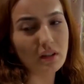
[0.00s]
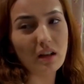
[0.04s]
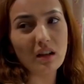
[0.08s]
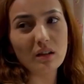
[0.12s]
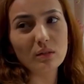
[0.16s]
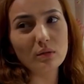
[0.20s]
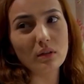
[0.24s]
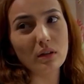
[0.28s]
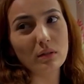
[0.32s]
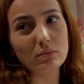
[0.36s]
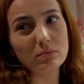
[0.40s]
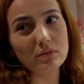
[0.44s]

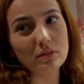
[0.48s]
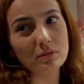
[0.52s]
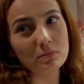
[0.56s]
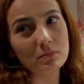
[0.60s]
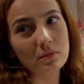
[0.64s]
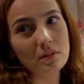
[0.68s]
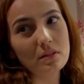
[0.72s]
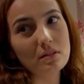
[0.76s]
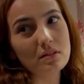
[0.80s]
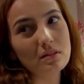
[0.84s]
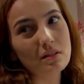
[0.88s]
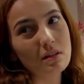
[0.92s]
يسلموا
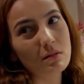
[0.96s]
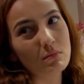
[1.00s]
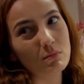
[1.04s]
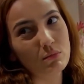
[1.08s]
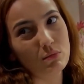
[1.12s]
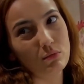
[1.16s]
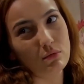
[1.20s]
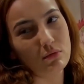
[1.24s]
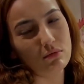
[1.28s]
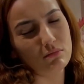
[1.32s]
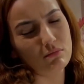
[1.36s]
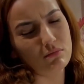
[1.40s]
شاهي مو
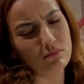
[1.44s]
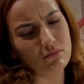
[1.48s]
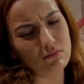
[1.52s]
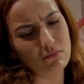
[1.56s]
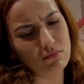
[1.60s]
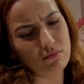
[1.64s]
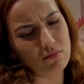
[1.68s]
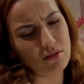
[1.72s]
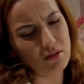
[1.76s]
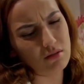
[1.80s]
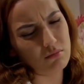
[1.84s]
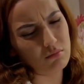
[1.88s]
قدرانة
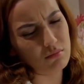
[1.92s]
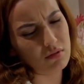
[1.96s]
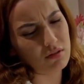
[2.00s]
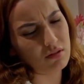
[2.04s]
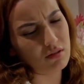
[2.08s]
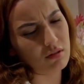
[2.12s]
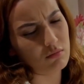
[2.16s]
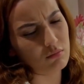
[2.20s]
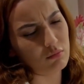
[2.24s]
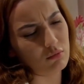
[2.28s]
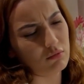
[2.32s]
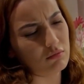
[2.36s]
آكل مالي
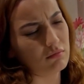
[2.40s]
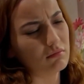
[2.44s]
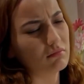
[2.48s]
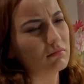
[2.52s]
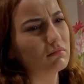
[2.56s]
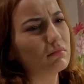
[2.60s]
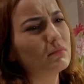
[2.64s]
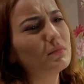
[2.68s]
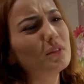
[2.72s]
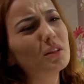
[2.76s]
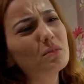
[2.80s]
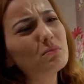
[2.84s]
نفس
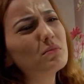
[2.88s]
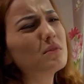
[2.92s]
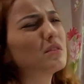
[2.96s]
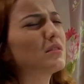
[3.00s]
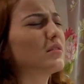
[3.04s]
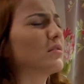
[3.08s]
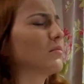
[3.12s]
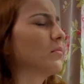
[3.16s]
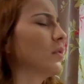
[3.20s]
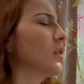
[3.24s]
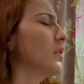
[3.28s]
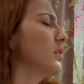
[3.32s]
ما
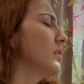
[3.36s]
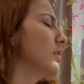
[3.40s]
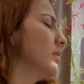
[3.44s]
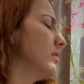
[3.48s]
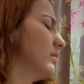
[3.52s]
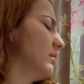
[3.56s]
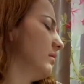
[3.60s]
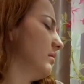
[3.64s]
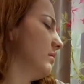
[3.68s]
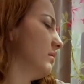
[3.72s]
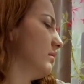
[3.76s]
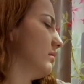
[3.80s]
بدي
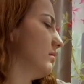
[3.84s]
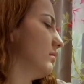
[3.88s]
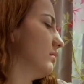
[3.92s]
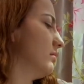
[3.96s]
أمي